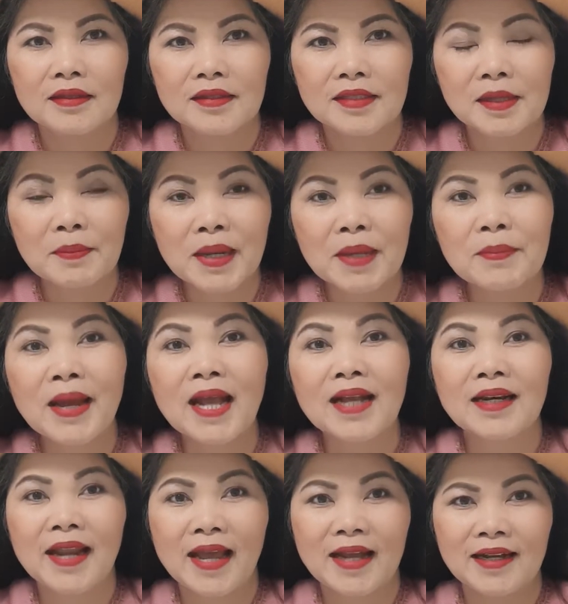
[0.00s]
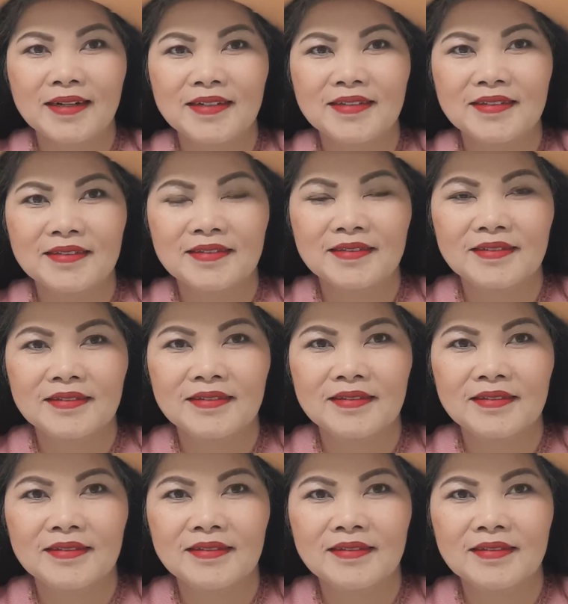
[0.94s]
จะไม่มากนัก
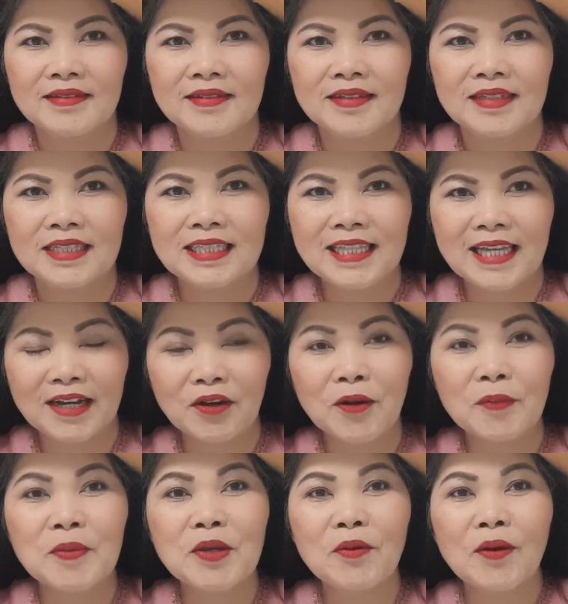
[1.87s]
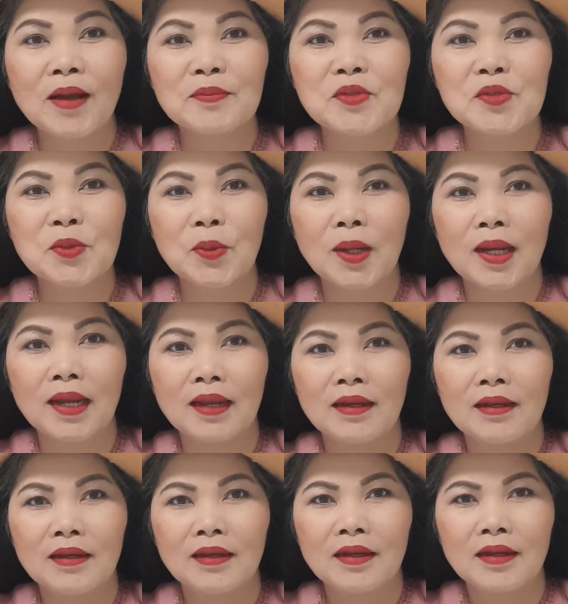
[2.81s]
แต่ก็มีความสุขค่ะ
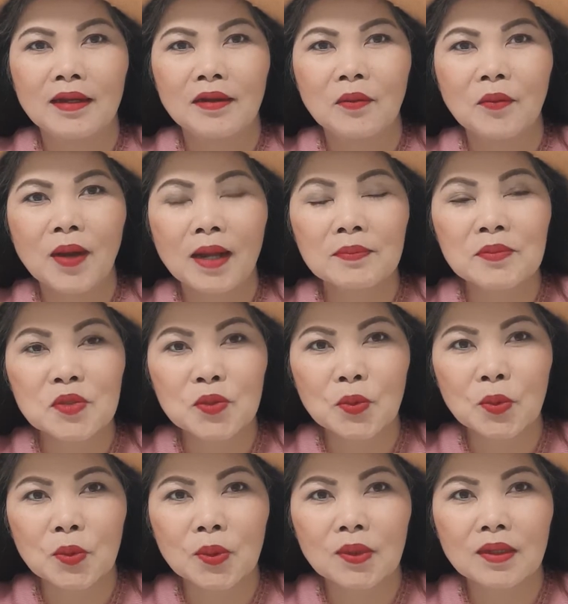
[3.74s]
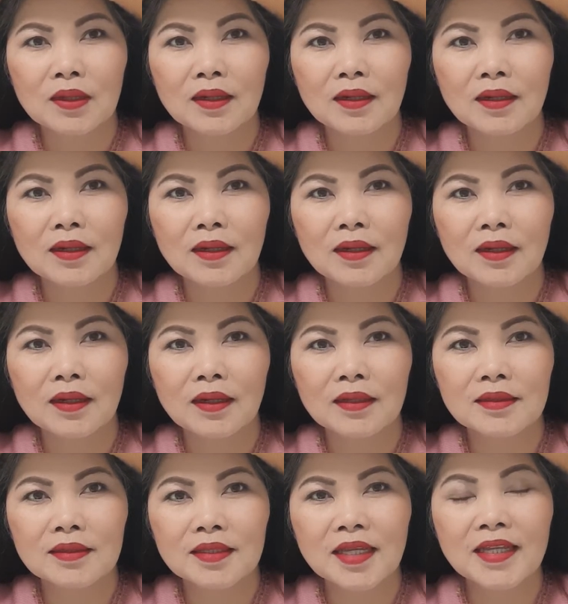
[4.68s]
ความสุข
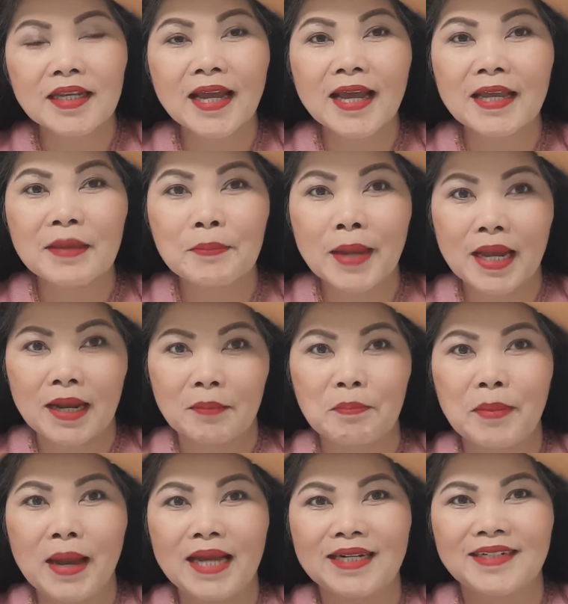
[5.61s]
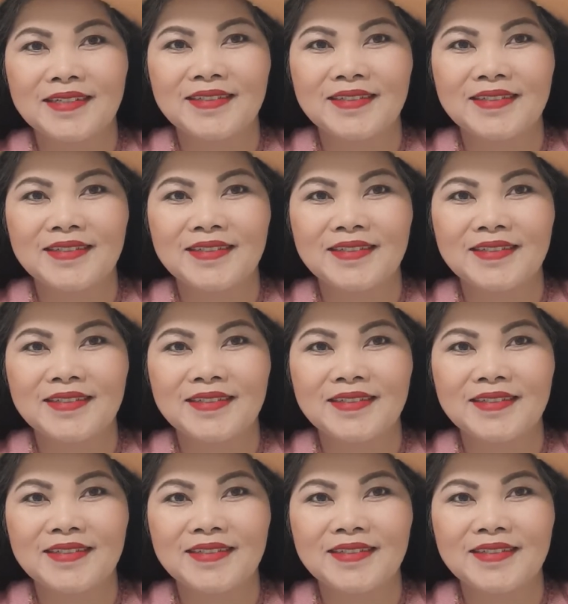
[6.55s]
ที่ได้แบ่งปัน